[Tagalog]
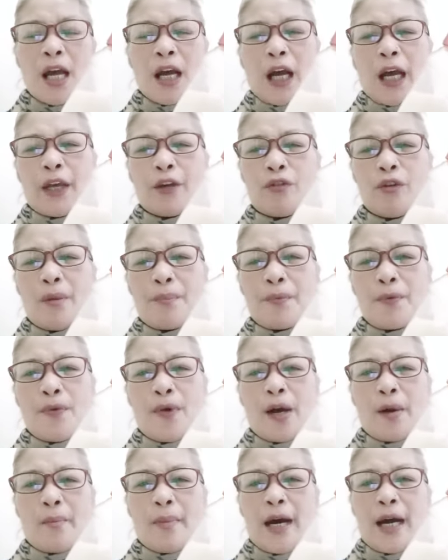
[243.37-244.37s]
Kayo na po
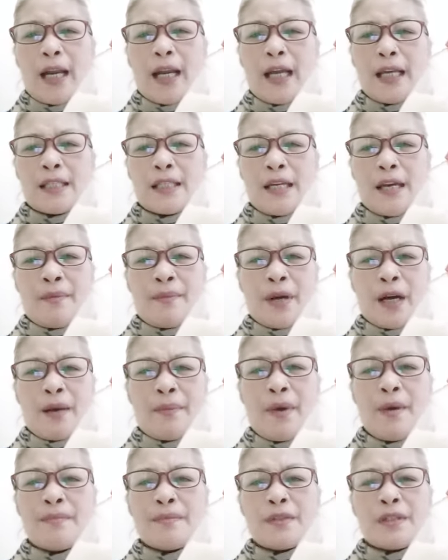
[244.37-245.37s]
ang bahala dyan mga
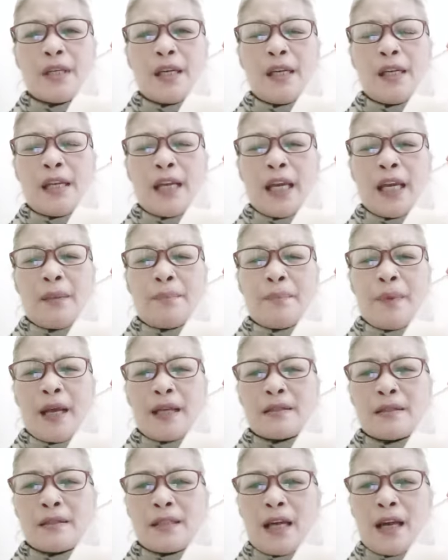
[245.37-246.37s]
mamsi na
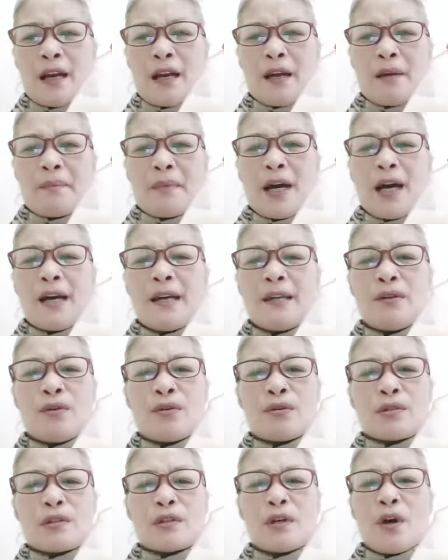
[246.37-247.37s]
iplastar plaster
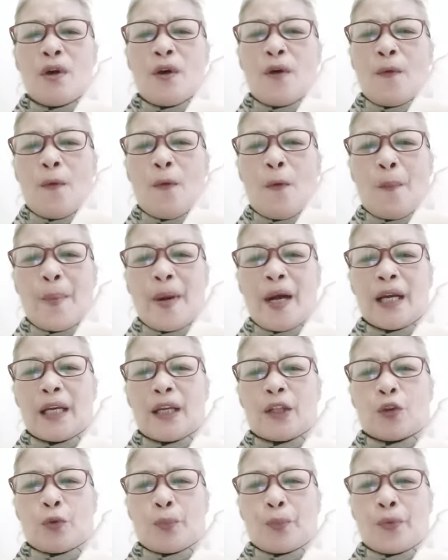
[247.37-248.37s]
maayos upang
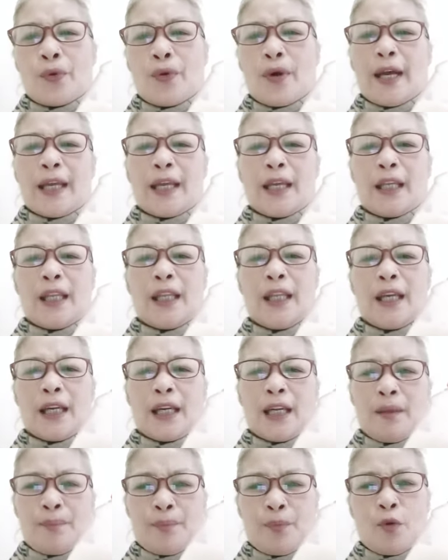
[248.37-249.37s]
ito po ay hindi
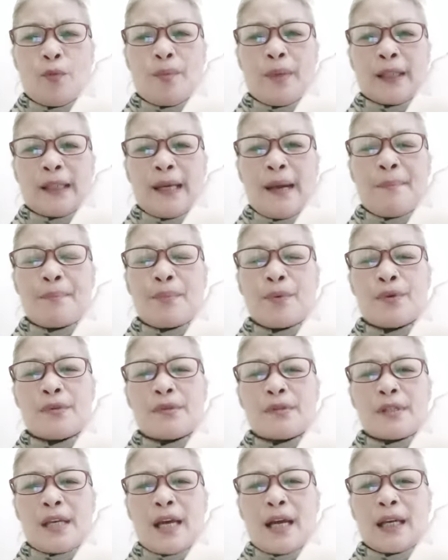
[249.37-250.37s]
rin po matapon
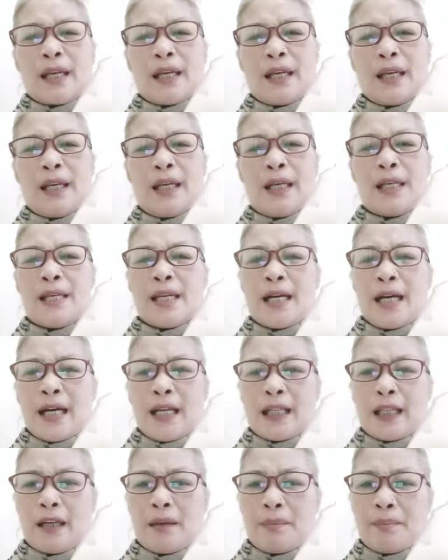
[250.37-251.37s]
sa gilid ng
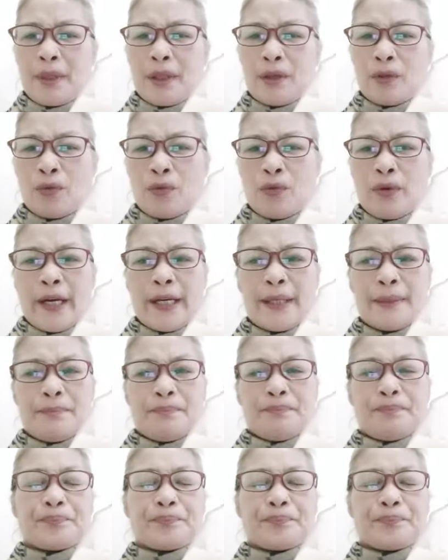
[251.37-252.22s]
ating pintuan.